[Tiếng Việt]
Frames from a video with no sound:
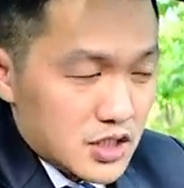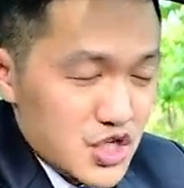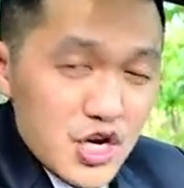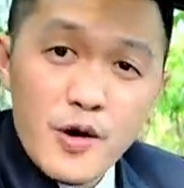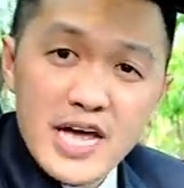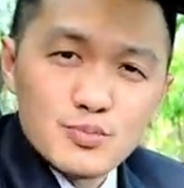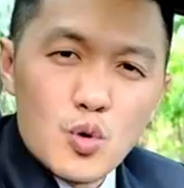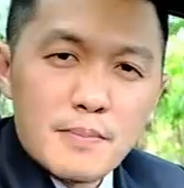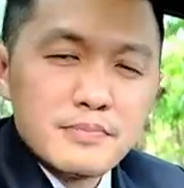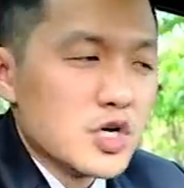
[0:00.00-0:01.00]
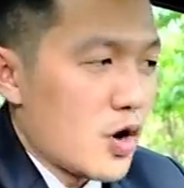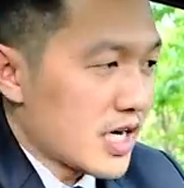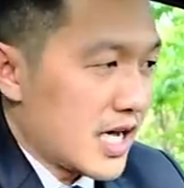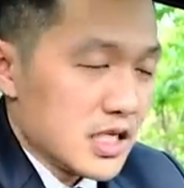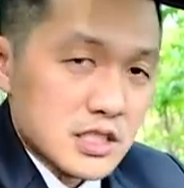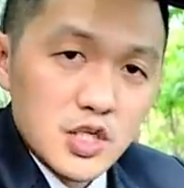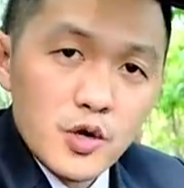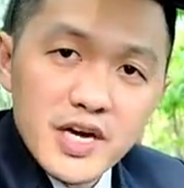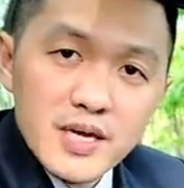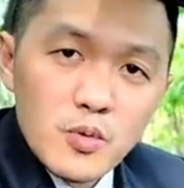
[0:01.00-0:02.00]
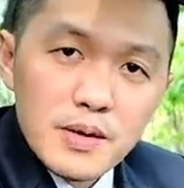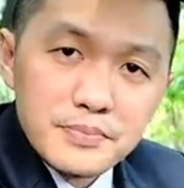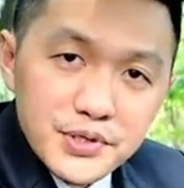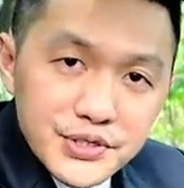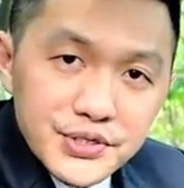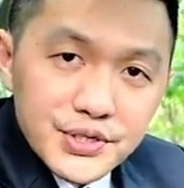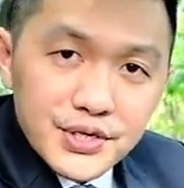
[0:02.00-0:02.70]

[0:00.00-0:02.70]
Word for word: GLS 450 hoặc là GOE 450